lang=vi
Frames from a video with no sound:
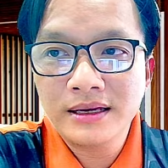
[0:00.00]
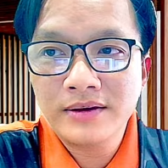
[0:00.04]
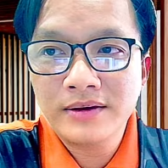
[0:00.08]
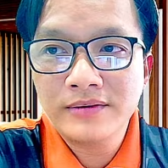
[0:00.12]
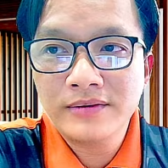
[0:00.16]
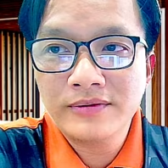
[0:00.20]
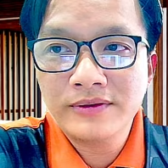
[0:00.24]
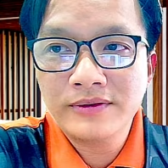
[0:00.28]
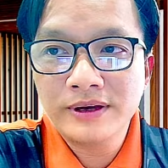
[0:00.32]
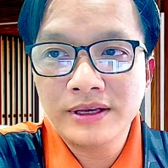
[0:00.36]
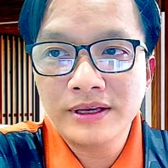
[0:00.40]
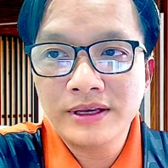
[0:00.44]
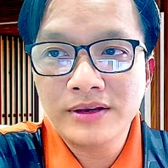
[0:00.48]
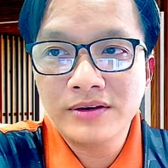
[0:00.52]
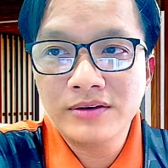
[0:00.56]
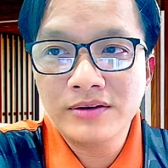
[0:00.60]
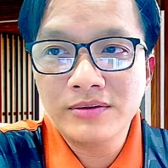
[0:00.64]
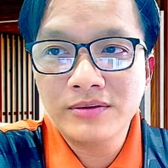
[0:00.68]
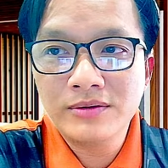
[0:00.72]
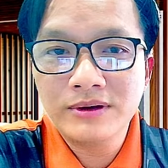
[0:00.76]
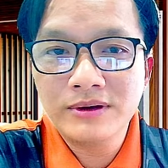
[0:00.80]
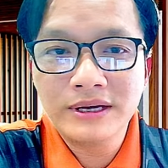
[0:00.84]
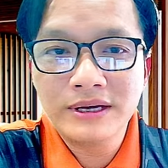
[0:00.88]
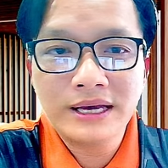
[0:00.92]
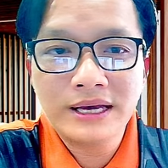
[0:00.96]
phay của
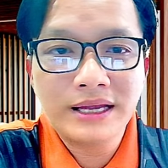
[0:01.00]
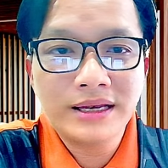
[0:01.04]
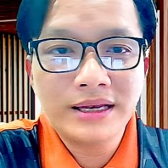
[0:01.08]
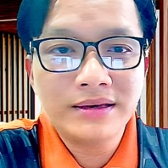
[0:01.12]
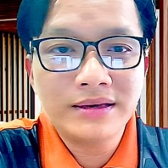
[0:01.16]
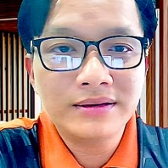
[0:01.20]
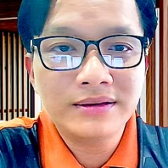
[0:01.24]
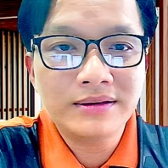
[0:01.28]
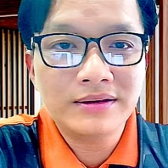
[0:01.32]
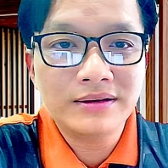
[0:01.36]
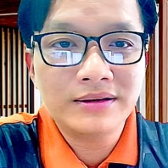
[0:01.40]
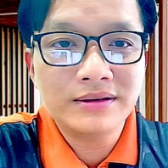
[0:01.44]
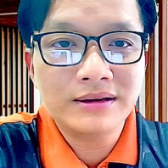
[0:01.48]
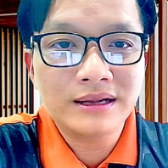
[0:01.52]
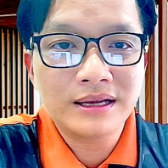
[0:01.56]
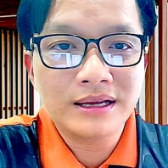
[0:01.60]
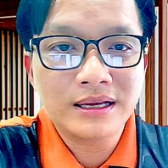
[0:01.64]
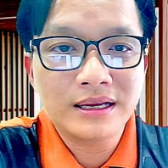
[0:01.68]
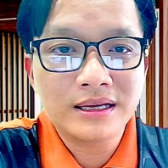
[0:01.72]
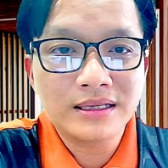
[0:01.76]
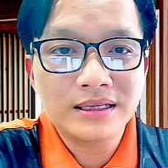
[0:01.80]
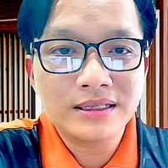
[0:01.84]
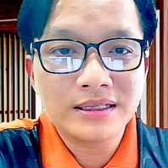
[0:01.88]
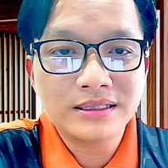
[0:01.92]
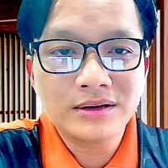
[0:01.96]
một cái anh gọi
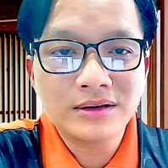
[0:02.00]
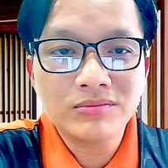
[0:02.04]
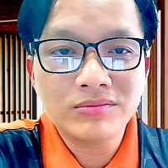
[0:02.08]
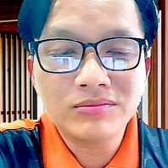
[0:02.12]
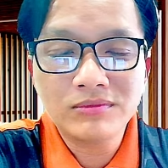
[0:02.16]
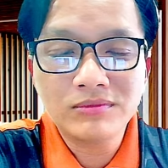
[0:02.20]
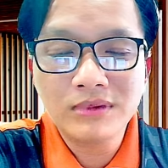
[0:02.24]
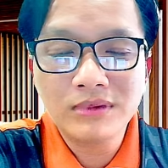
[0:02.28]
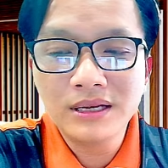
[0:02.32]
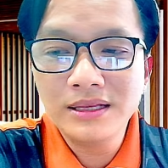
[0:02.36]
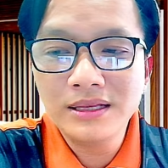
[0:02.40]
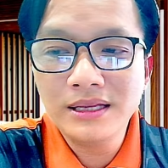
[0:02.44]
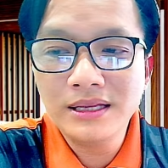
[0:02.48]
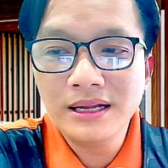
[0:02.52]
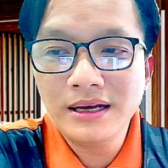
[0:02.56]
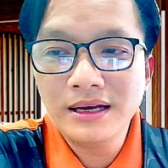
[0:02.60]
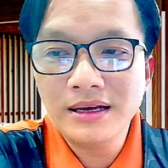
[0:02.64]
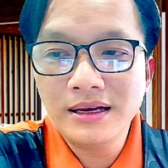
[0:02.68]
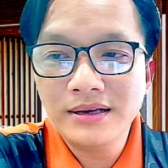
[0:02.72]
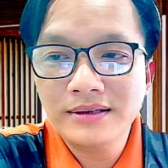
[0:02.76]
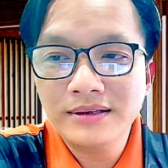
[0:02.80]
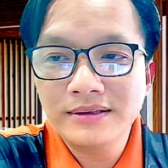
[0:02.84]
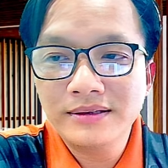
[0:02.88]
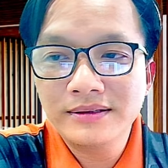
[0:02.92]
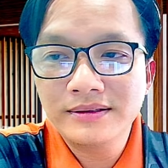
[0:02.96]
là song minh gì đó
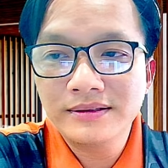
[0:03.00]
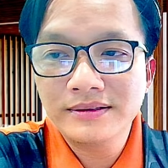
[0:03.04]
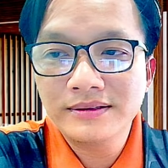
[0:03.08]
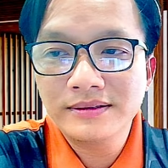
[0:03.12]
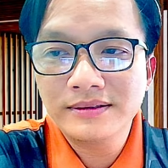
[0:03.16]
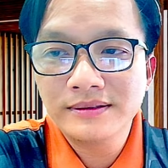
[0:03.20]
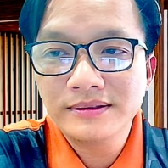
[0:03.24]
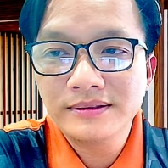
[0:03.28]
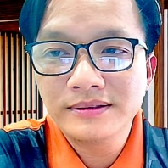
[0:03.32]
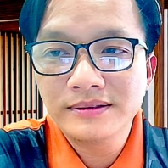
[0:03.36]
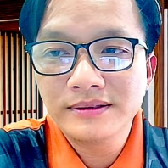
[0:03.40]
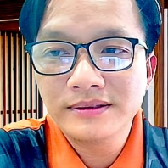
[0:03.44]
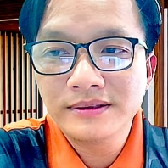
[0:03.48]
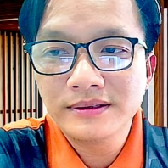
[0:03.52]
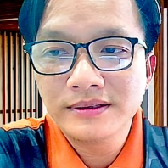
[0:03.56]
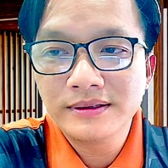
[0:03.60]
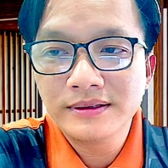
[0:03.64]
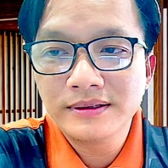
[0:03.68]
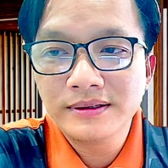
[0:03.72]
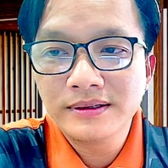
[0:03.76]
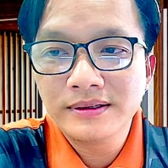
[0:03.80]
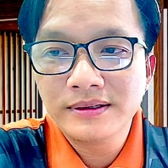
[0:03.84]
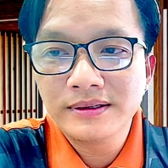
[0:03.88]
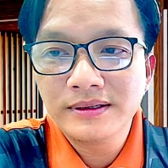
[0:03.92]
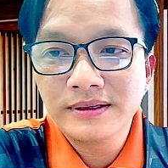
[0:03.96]

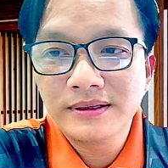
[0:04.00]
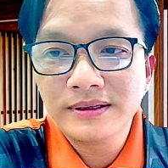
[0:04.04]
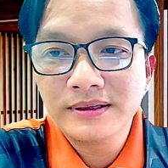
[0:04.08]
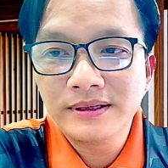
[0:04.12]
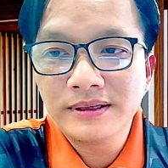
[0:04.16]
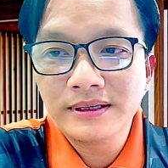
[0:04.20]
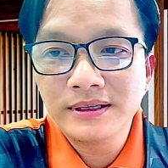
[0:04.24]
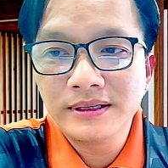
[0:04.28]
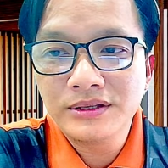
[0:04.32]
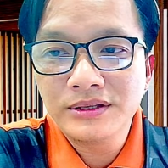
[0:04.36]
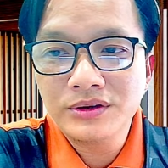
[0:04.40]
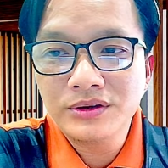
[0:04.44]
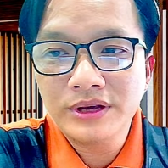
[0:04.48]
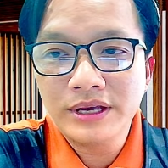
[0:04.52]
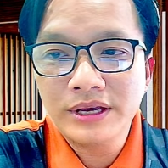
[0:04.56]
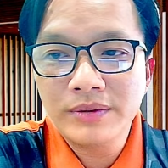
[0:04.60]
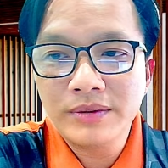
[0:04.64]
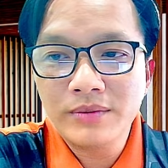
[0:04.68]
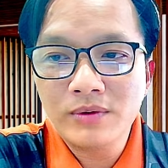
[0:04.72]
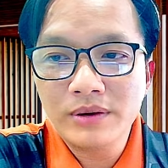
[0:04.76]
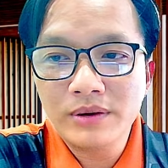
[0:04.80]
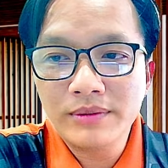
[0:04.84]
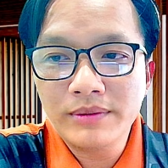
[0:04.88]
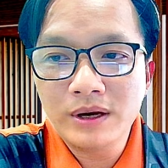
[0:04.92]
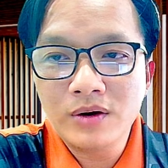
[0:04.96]
thì xuất hiện
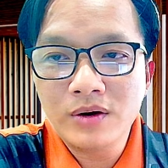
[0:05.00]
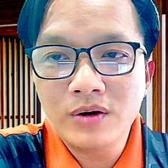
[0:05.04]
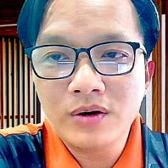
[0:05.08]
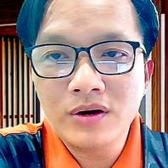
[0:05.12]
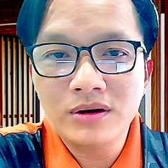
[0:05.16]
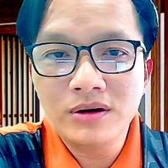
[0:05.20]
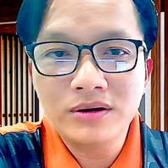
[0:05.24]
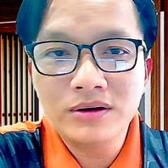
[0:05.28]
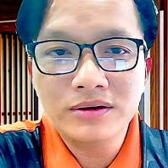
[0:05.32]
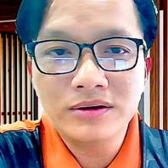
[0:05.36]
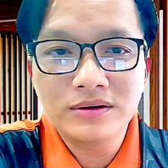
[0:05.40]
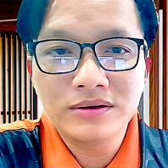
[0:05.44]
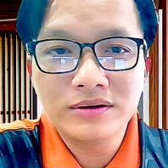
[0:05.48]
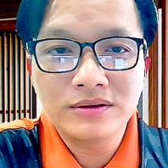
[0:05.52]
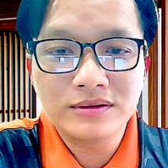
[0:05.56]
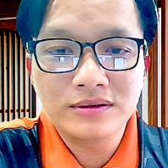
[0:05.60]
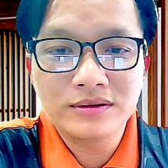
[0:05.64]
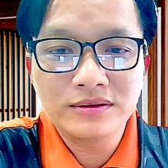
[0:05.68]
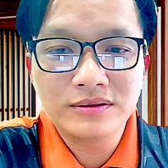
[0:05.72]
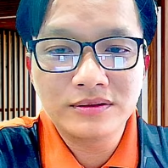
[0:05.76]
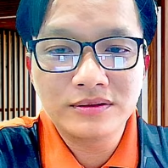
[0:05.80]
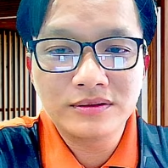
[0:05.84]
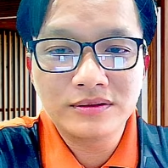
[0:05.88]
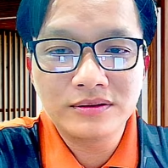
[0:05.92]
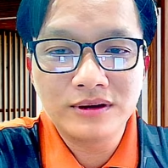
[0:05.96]
một cái bình luận
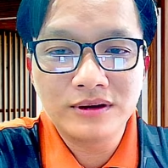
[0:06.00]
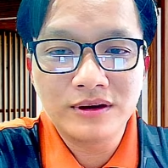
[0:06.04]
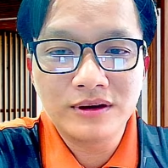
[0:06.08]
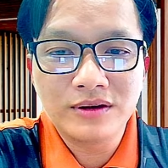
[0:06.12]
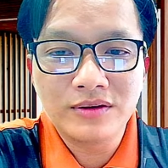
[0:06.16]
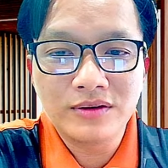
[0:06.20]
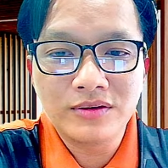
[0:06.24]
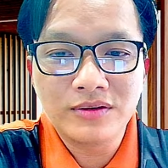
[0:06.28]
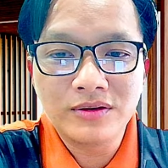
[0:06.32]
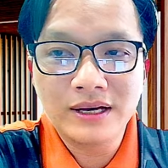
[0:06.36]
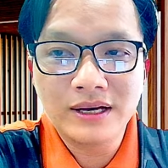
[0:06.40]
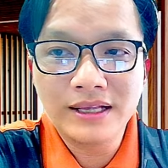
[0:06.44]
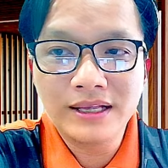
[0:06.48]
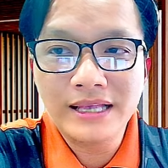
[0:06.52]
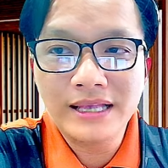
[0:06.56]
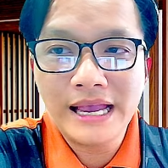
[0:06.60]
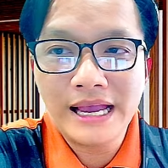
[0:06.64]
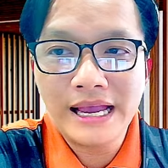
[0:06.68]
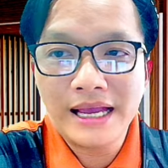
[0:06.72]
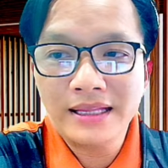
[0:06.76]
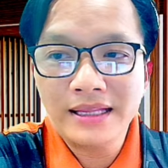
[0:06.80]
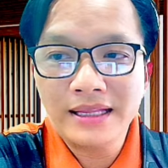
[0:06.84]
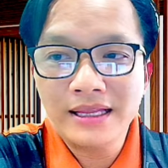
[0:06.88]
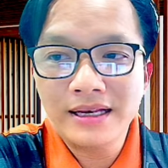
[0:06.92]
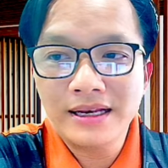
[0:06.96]
của khán
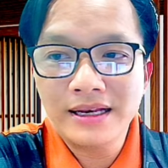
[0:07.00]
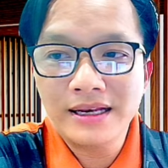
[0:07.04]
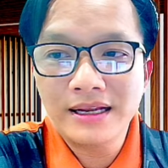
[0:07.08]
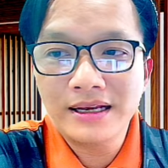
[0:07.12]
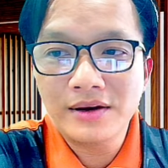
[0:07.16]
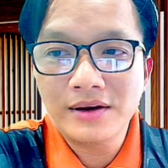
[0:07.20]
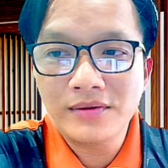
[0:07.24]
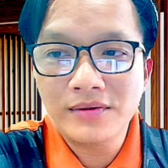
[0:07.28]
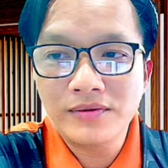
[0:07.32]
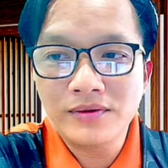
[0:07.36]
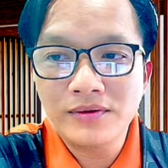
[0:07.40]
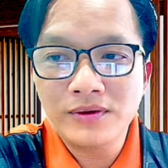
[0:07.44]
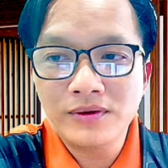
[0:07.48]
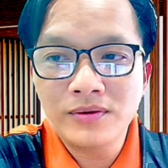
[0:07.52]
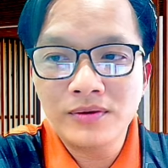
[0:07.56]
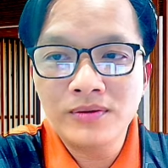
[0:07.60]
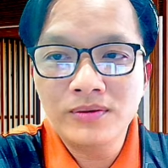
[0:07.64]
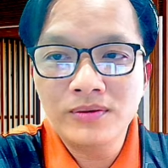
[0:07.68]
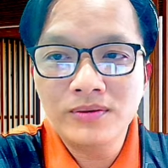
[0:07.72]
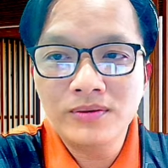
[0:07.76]
giả tên là ngọc vũ